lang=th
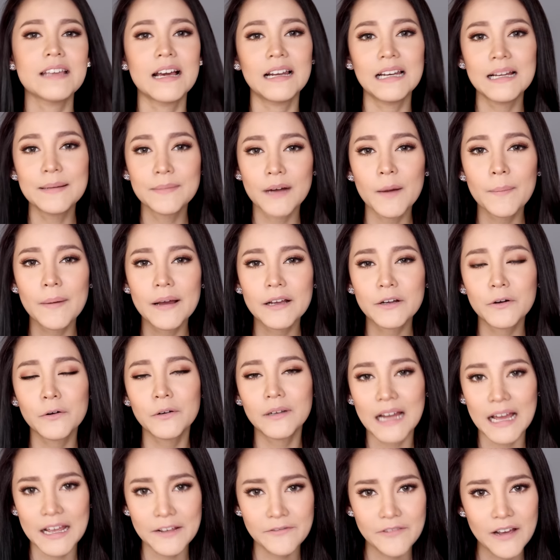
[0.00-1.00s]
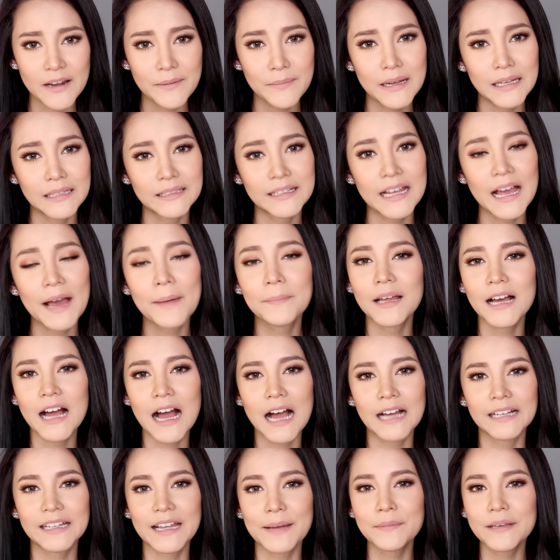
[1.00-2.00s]
อย่าลืมเข้าไปกดไลค์แฟนเพจแก้มนะ
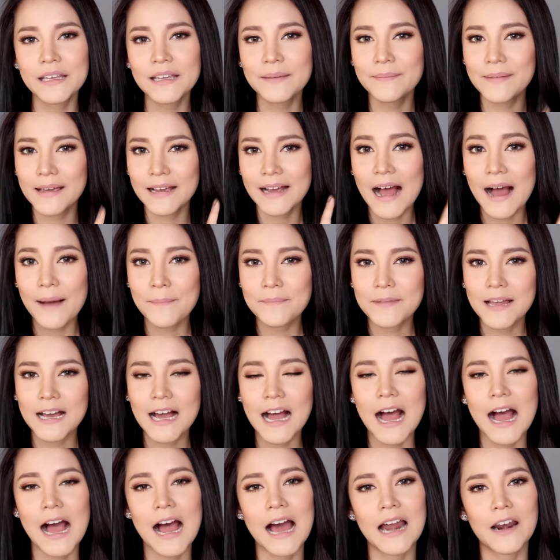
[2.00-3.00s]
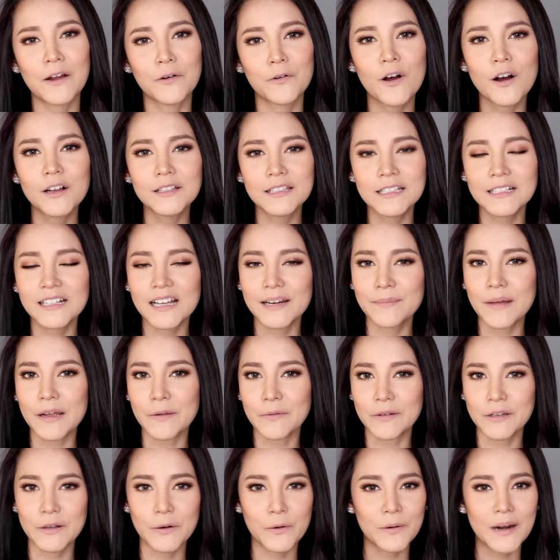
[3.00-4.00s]
คะ แก้มกี้เมคอัพนะคะ แล้วก็เจอกันใหม่
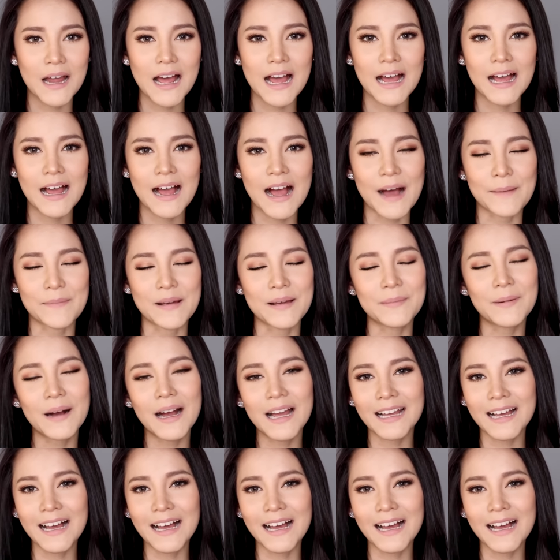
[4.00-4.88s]
วิดีโอหน้าค่ะบ๊ายบาย